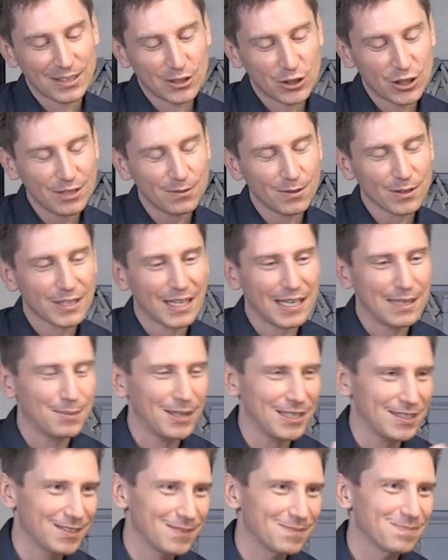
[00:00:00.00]
Stichwort
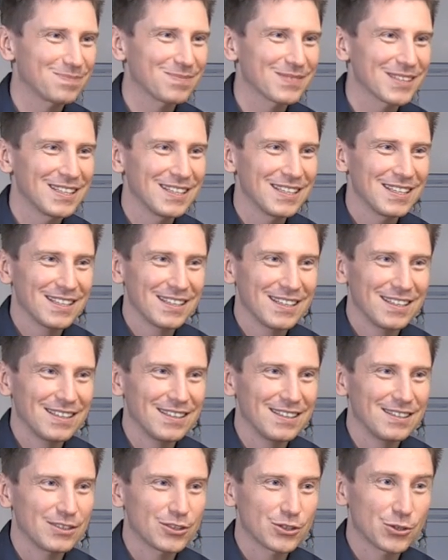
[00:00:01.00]
Heimat.
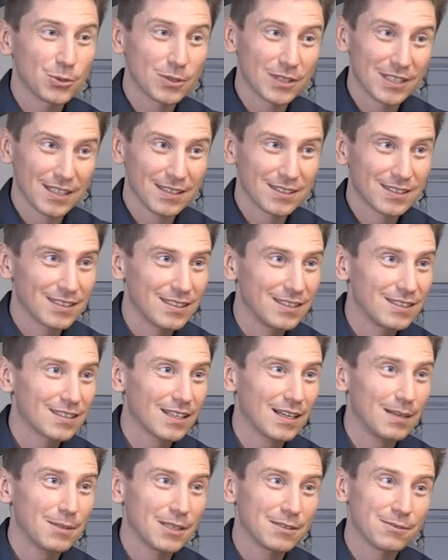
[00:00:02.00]
Äh, ja. Stuttgart ist
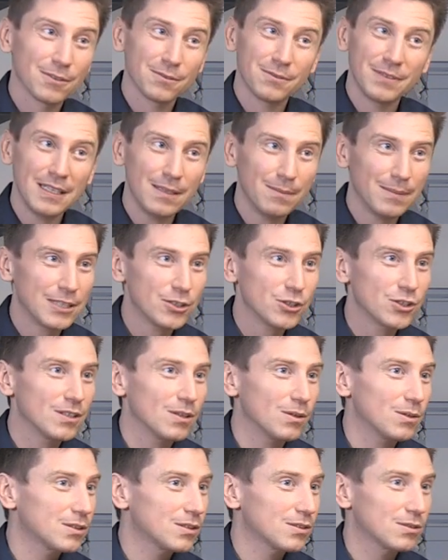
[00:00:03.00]
Heimat für viele Menschen
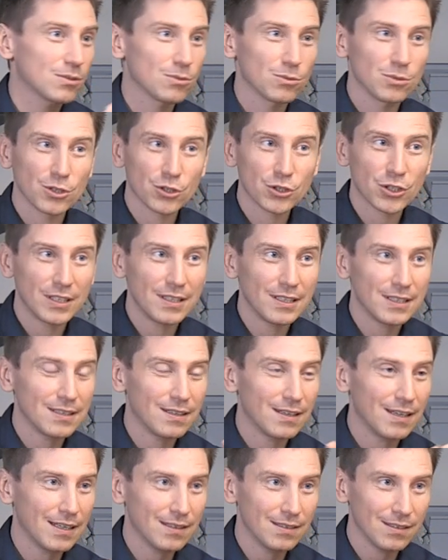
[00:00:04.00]
aus unterschiedlichen
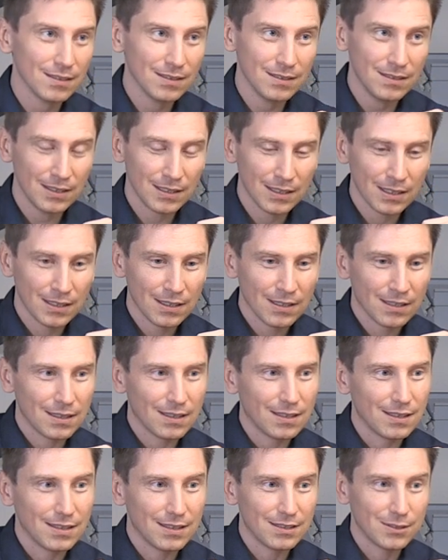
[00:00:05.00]
ja. Ländern. So ist es.
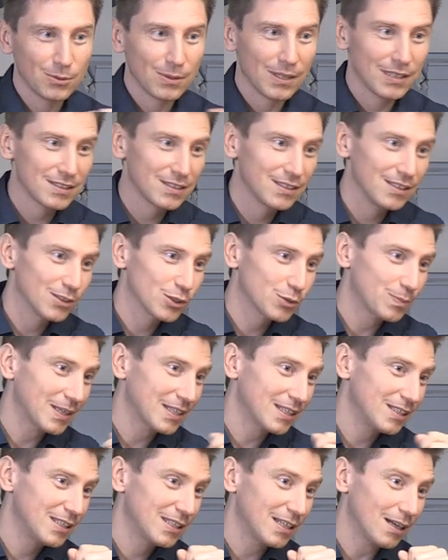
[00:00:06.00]
Äh, du hast dir
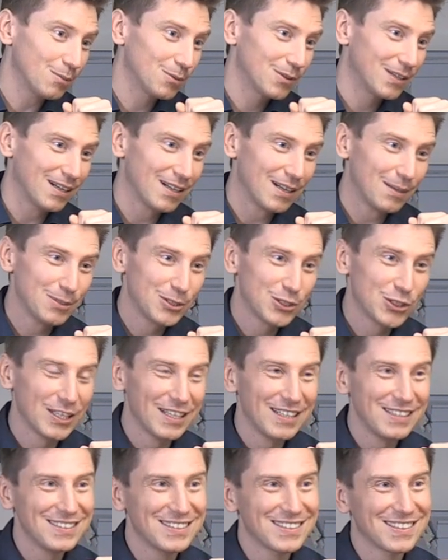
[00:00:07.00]
Spaghetti Carbonara
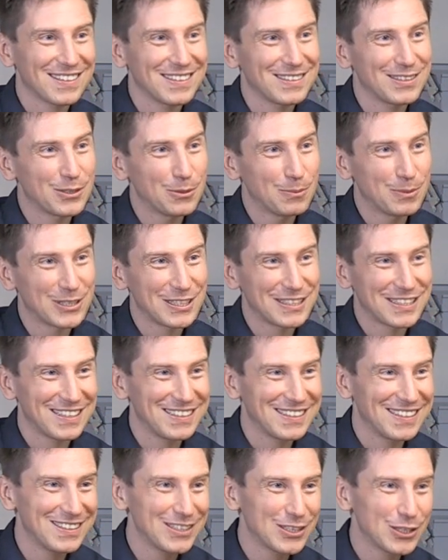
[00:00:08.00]
bestellt, ja. eine typisch
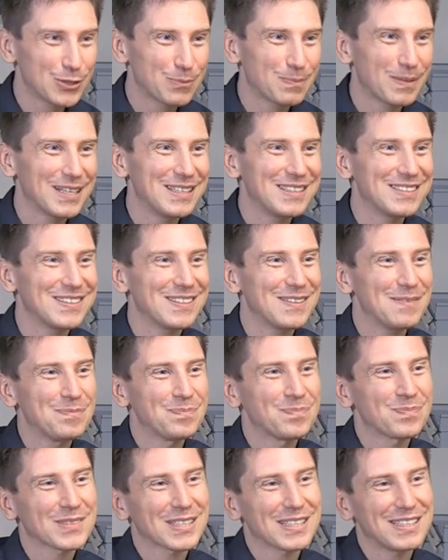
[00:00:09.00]
italienische Speise.
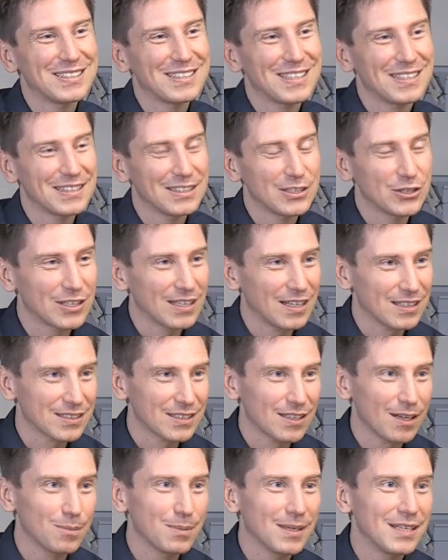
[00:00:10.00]
Italienische
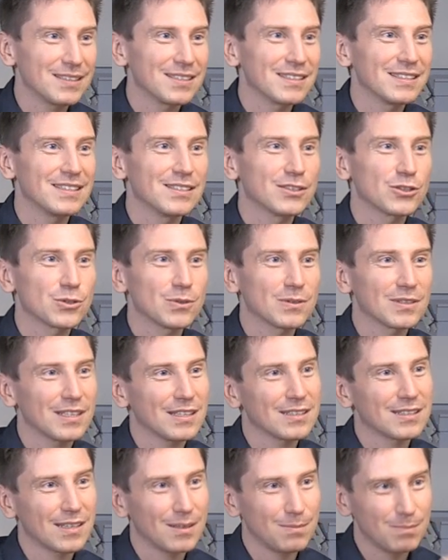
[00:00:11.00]
Gastarbeiter hier in
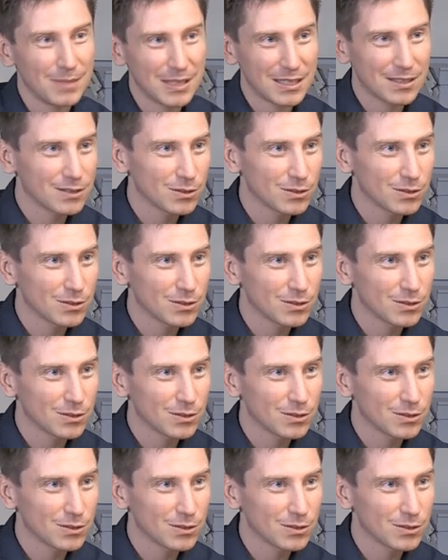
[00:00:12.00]
Stuttgart haben mit